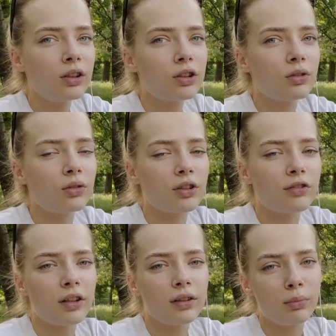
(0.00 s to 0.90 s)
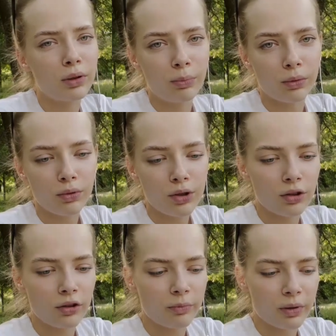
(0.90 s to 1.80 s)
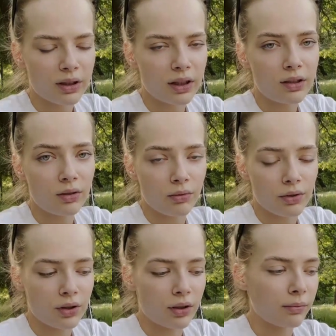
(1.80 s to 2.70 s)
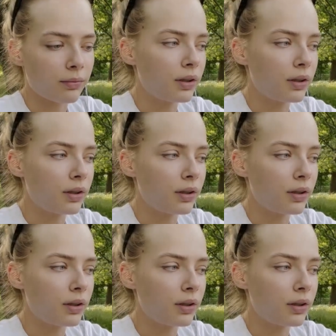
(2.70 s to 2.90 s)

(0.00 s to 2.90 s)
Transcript: что дефекты были получены в процессе носки.